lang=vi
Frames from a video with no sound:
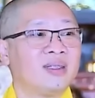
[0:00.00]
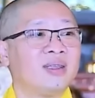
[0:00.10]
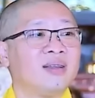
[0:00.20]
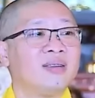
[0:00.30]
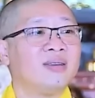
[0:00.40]

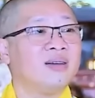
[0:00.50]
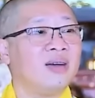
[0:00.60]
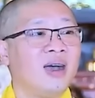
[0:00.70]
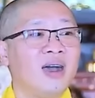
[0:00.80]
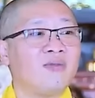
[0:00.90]
chứ chưa
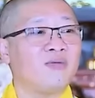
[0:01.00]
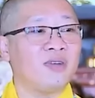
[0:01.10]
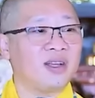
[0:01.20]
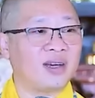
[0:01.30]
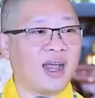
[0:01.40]
hết
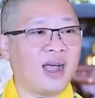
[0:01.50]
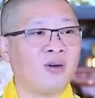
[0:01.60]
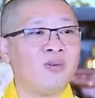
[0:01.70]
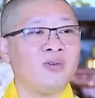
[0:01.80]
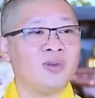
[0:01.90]
phiền não,